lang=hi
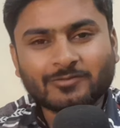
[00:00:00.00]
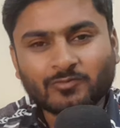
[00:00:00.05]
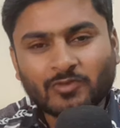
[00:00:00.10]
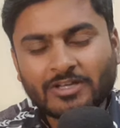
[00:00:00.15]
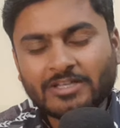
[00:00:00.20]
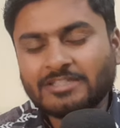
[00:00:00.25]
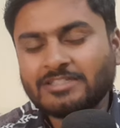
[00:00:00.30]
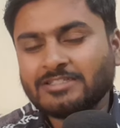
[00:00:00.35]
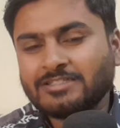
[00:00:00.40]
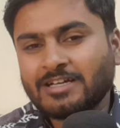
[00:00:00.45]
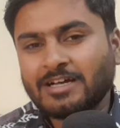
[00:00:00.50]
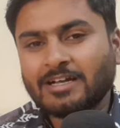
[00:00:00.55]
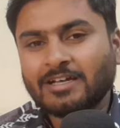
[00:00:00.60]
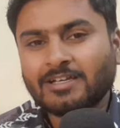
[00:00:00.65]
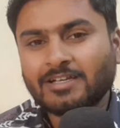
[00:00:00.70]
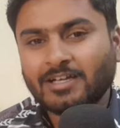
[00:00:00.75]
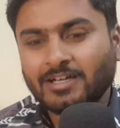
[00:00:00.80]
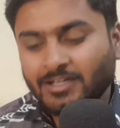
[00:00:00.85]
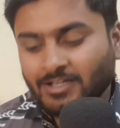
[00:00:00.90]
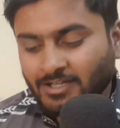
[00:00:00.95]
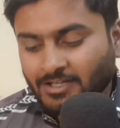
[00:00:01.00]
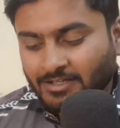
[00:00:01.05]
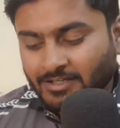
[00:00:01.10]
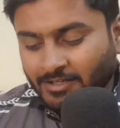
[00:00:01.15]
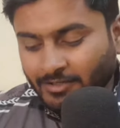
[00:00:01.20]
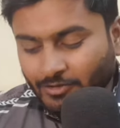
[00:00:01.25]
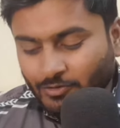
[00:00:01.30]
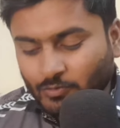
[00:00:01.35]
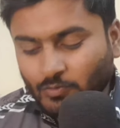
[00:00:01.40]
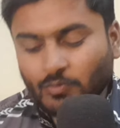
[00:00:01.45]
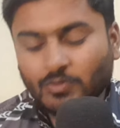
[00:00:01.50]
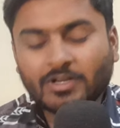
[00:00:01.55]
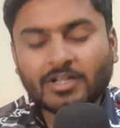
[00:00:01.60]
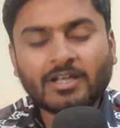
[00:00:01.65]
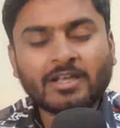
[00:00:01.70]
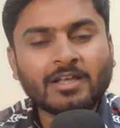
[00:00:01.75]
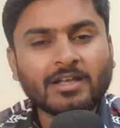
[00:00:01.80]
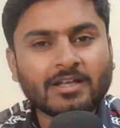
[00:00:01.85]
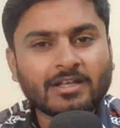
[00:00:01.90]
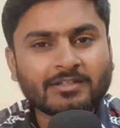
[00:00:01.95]
वही चीज़ आ गई ना कि
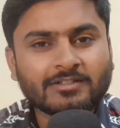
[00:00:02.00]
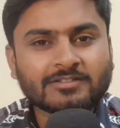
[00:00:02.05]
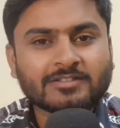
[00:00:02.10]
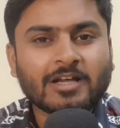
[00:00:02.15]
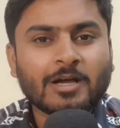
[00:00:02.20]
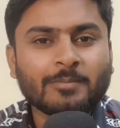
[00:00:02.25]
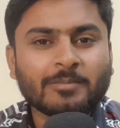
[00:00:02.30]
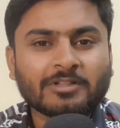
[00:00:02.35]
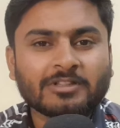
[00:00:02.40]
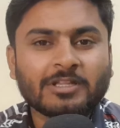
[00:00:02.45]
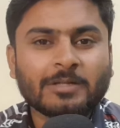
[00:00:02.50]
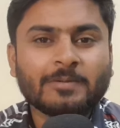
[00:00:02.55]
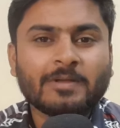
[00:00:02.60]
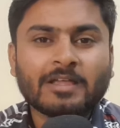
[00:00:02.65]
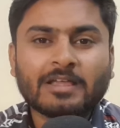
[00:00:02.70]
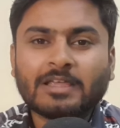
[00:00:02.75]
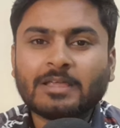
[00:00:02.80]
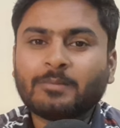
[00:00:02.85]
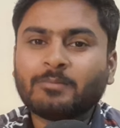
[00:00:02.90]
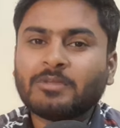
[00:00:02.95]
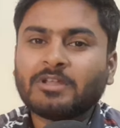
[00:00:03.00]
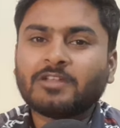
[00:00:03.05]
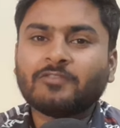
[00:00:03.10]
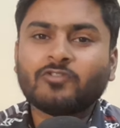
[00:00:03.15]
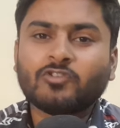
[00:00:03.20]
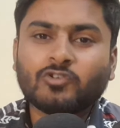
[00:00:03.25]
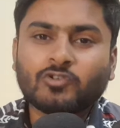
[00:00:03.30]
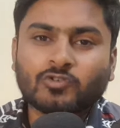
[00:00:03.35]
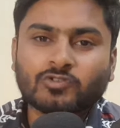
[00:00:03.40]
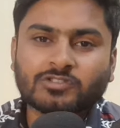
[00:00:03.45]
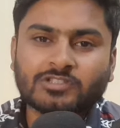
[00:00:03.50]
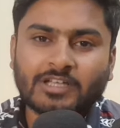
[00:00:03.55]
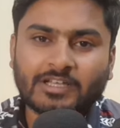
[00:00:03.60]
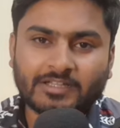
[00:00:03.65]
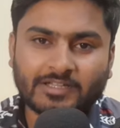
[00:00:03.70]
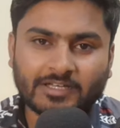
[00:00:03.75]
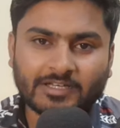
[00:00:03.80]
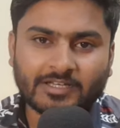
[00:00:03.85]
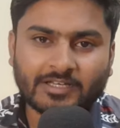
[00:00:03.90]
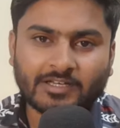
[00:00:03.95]
इन्होंने इसका मतलब है कि मेरे वीडियोज़
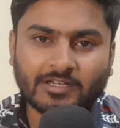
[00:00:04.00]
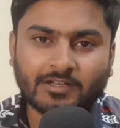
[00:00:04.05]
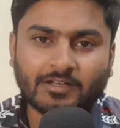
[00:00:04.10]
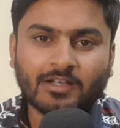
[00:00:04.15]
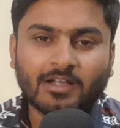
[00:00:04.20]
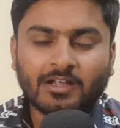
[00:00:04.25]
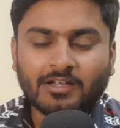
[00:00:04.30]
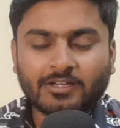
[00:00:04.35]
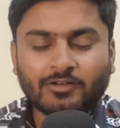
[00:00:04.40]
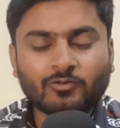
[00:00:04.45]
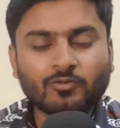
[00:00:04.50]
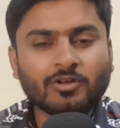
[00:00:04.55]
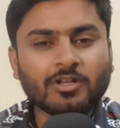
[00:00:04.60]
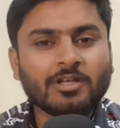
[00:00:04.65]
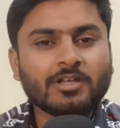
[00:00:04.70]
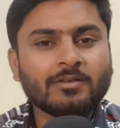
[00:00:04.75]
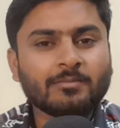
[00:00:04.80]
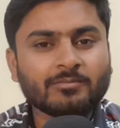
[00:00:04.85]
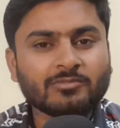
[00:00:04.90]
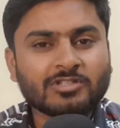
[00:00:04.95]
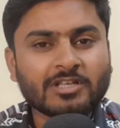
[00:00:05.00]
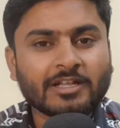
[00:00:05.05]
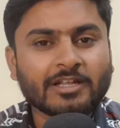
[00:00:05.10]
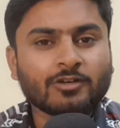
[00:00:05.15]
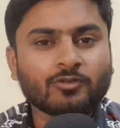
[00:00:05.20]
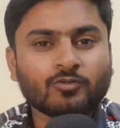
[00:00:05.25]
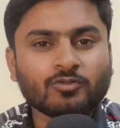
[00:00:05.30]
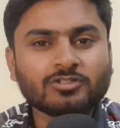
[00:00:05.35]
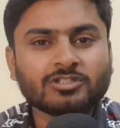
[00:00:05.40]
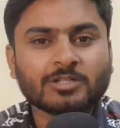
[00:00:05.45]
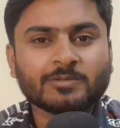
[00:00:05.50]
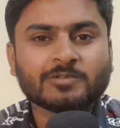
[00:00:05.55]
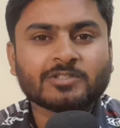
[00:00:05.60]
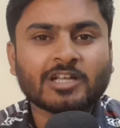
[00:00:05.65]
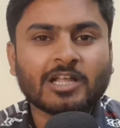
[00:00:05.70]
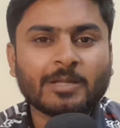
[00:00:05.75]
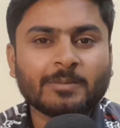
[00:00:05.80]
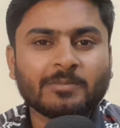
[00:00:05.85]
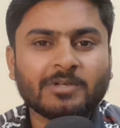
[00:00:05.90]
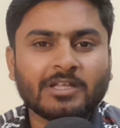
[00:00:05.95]
नहीं देखे हैं इन्होंने चैनल को
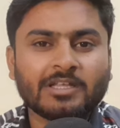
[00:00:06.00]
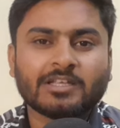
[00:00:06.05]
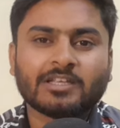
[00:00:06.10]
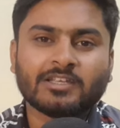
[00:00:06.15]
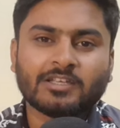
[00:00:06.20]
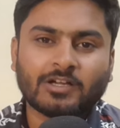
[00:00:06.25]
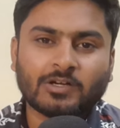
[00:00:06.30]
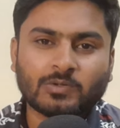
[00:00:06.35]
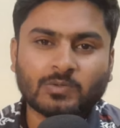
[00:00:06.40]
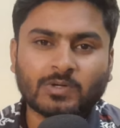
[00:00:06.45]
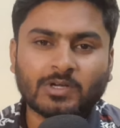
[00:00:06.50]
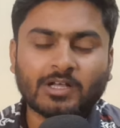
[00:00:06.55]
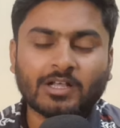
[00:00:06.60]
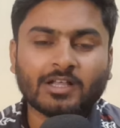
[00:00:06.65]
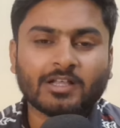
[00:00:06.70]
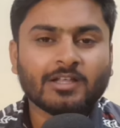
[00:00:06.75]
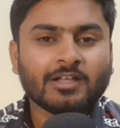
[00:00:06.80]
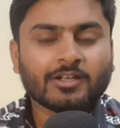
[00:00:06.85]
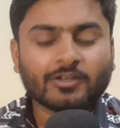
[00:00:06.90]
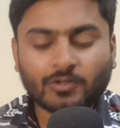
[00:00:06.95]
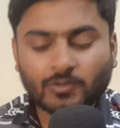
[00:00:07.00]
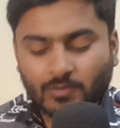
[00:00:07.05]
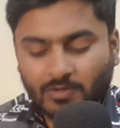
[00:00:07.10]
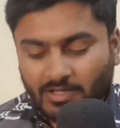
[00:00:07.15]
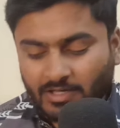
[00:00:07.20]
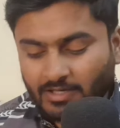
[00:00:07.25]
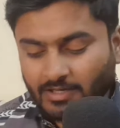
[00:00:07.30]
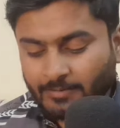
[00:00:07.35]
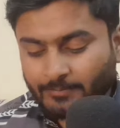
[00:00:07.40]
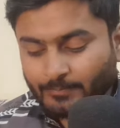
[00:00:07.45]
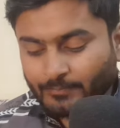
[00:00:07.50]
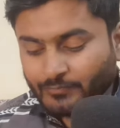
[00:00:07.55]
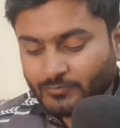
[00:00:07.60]
सब्सक्राइब नहीं किया हुआ है क्योंकि